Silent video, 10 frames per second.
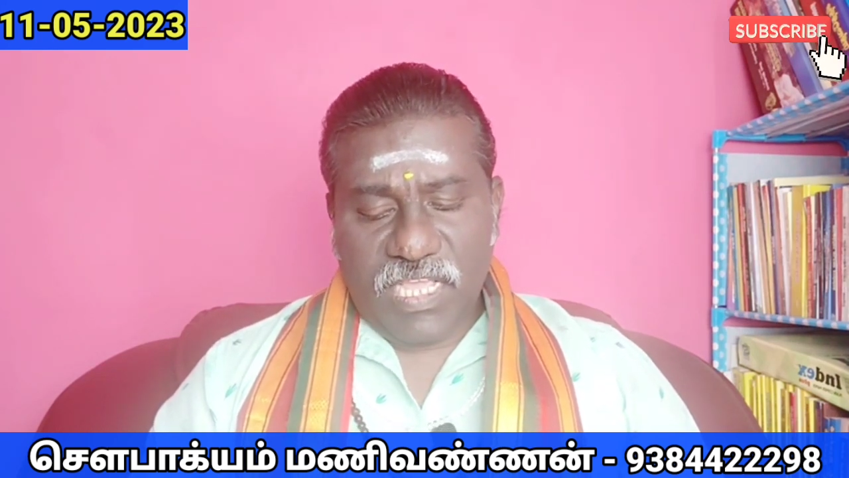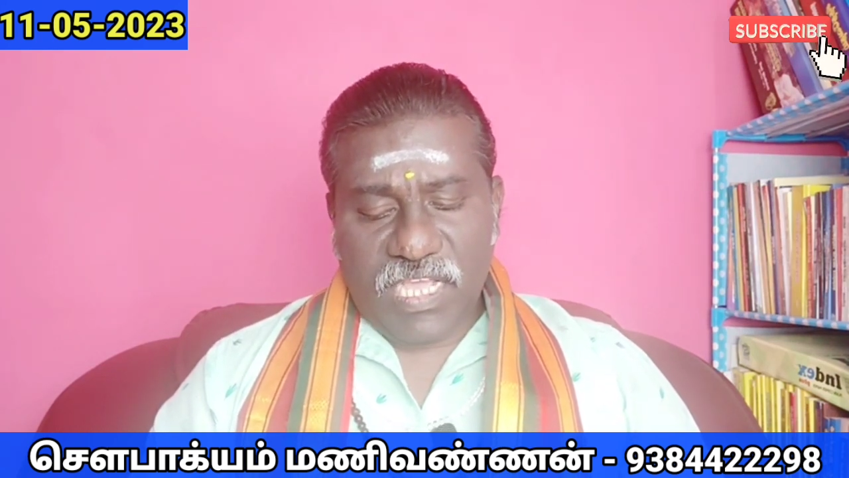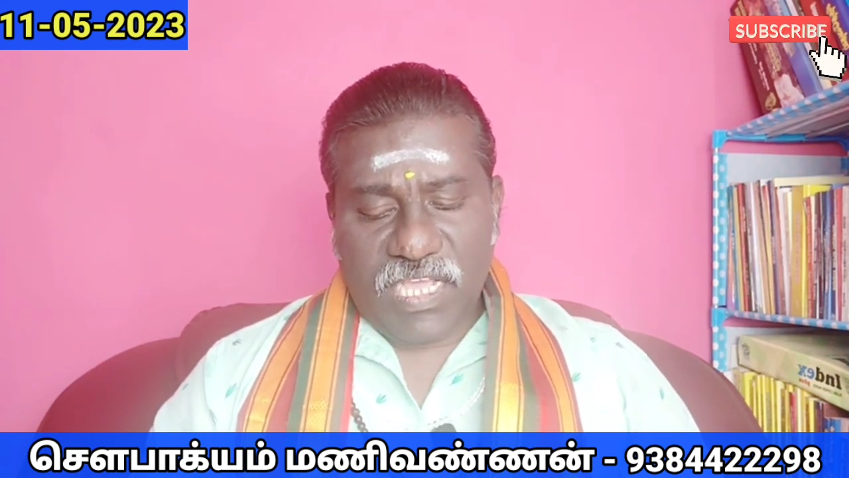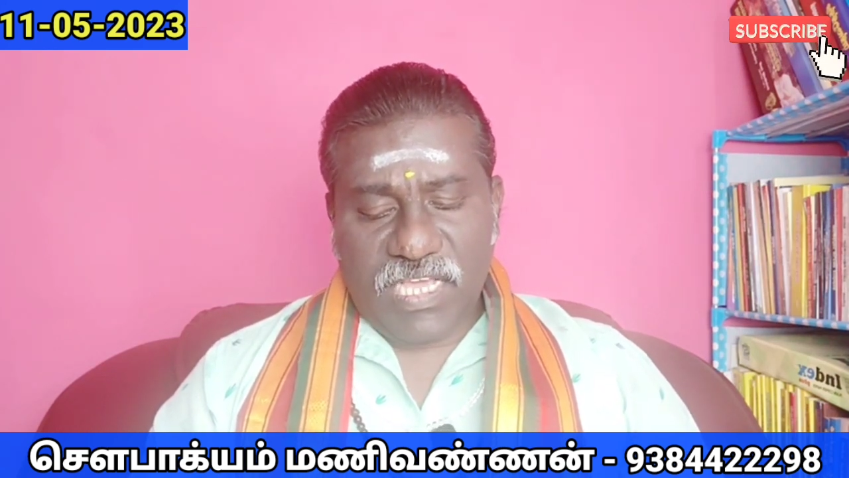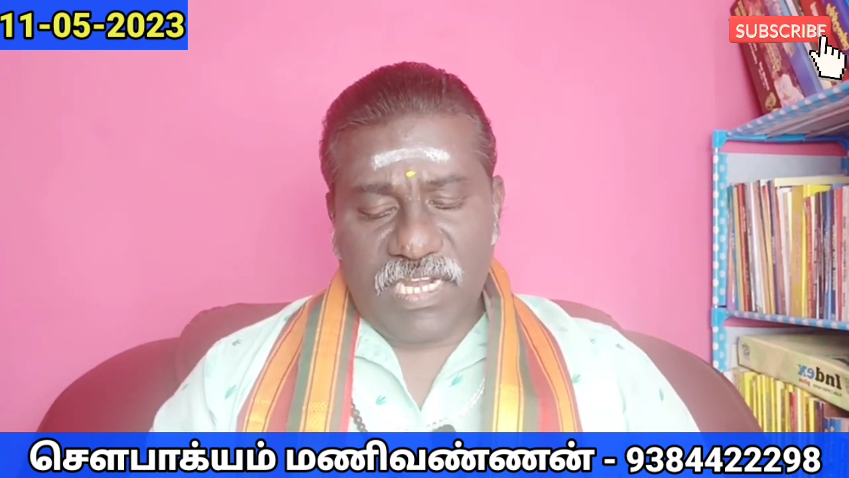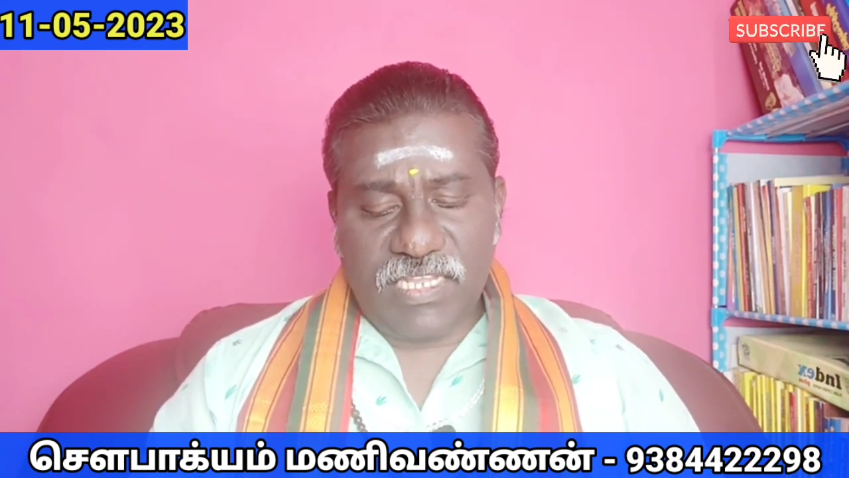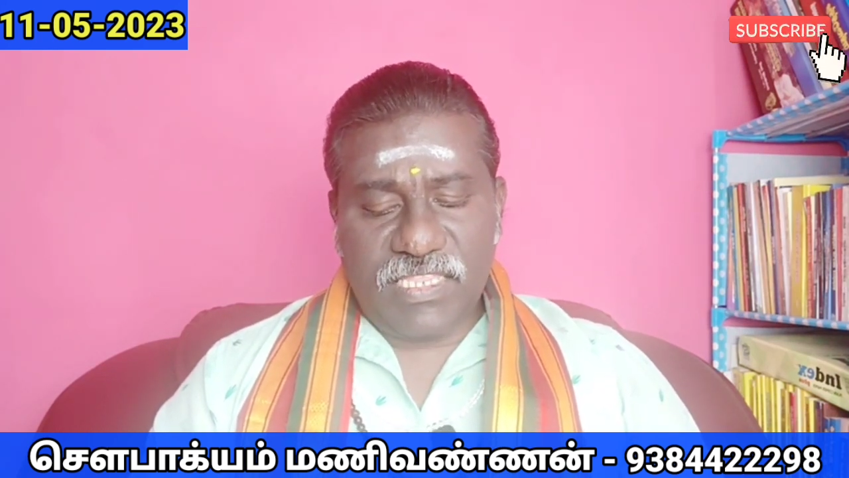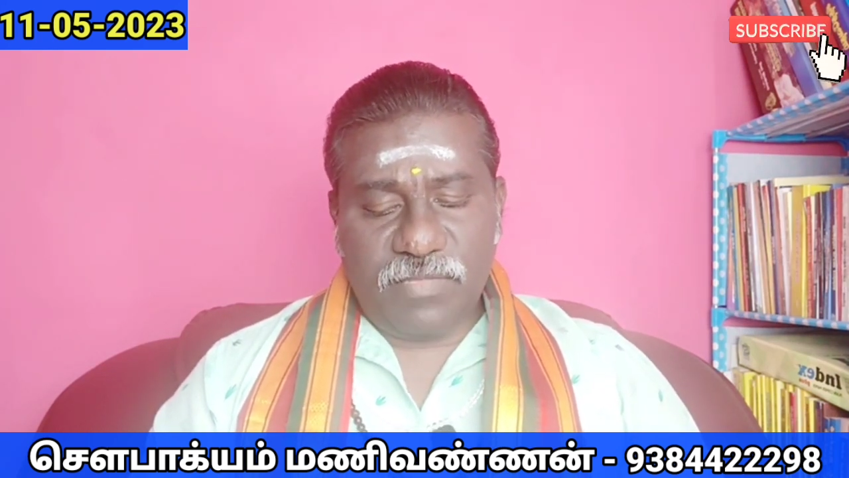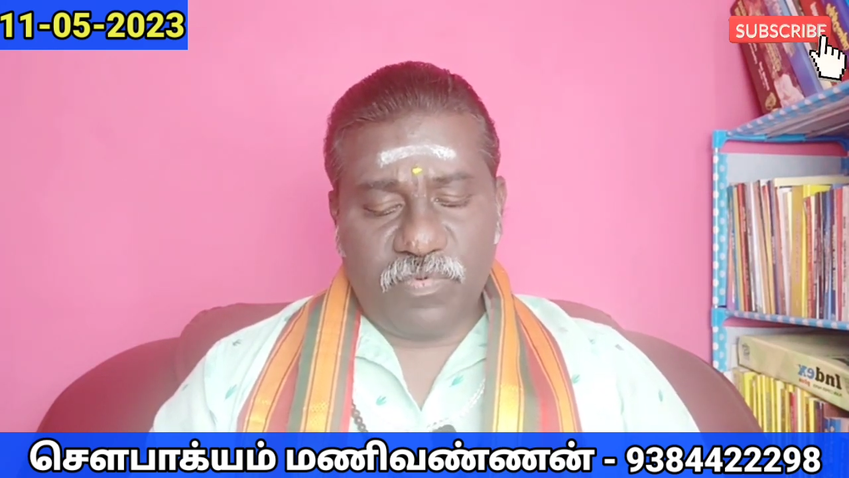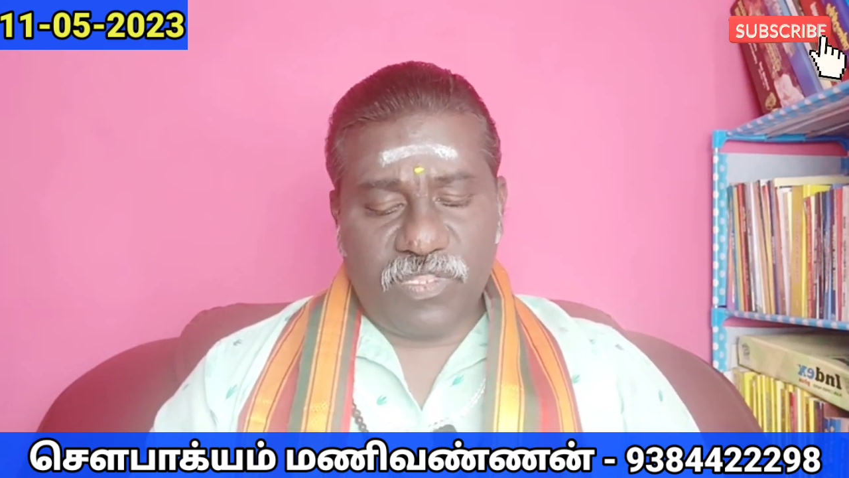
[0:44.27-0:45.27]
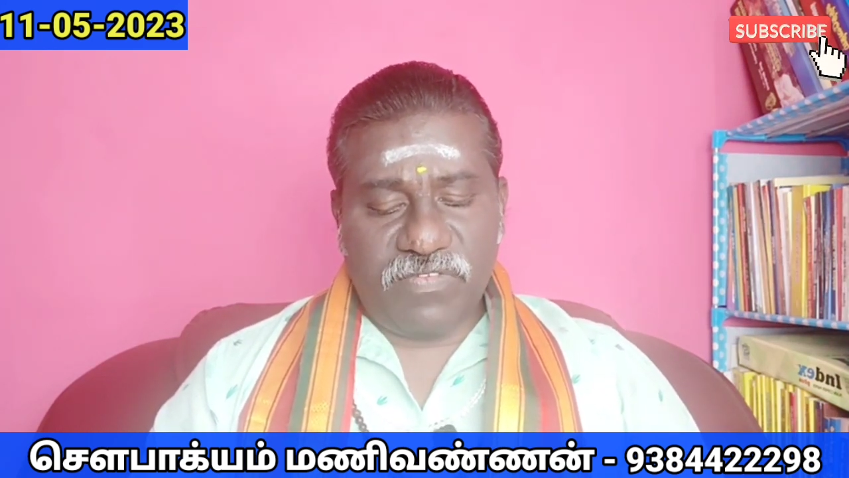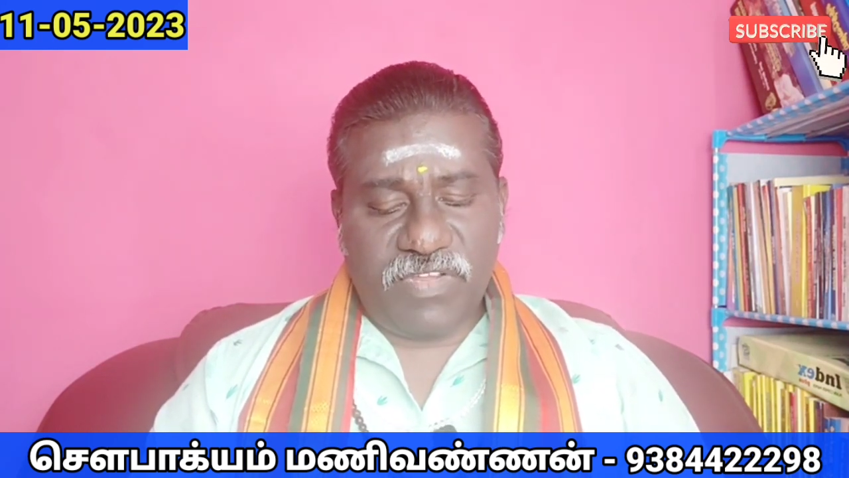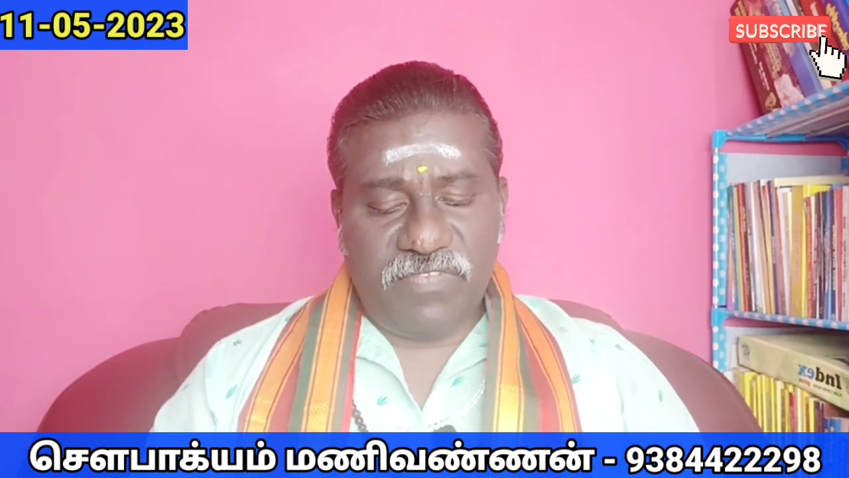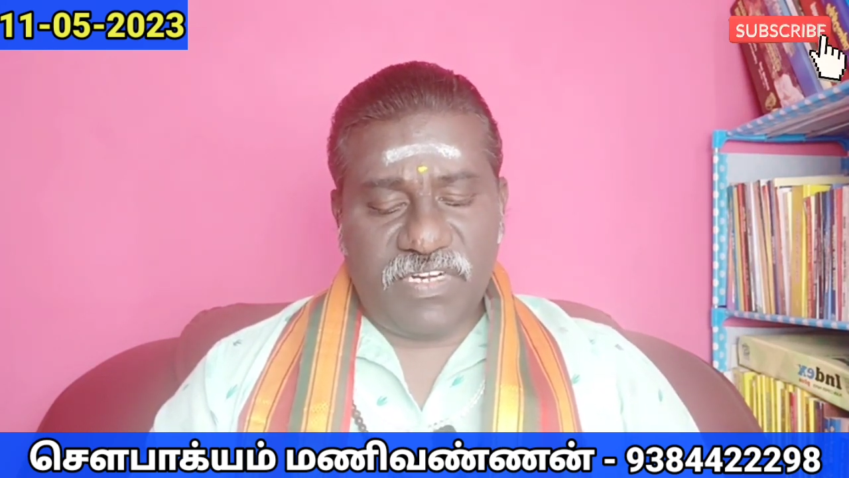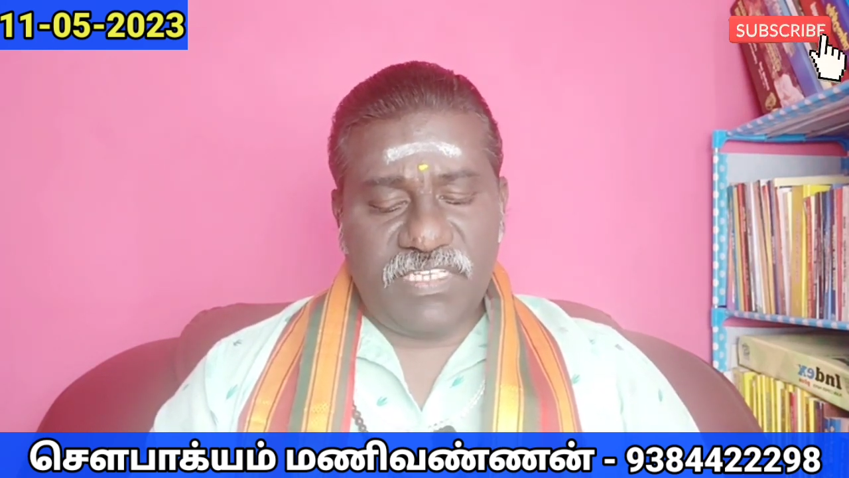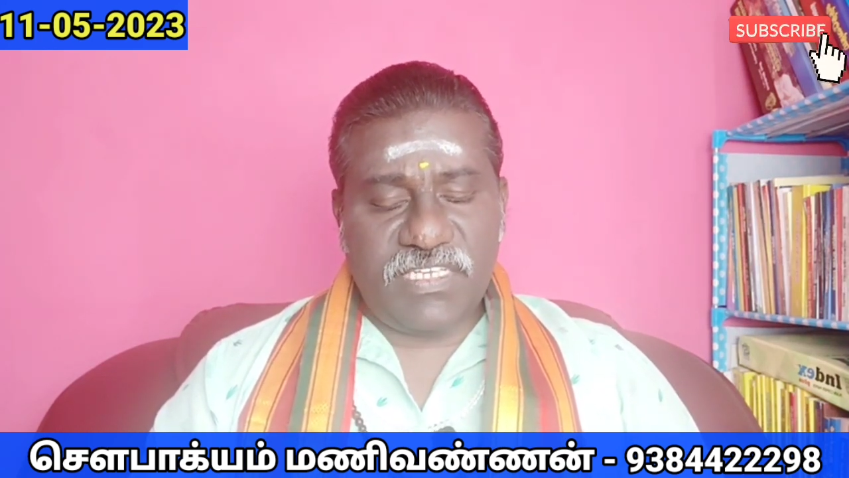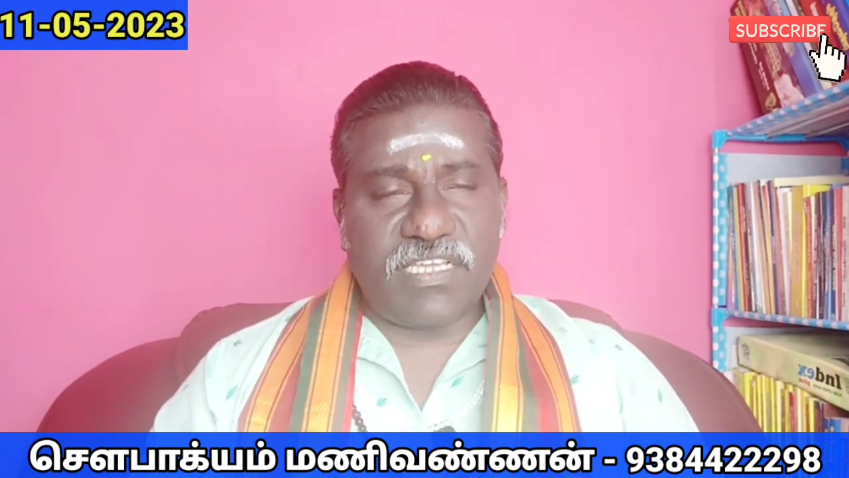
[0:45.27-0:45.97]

கரணத்தை பொறுத்தவரை வணிஷ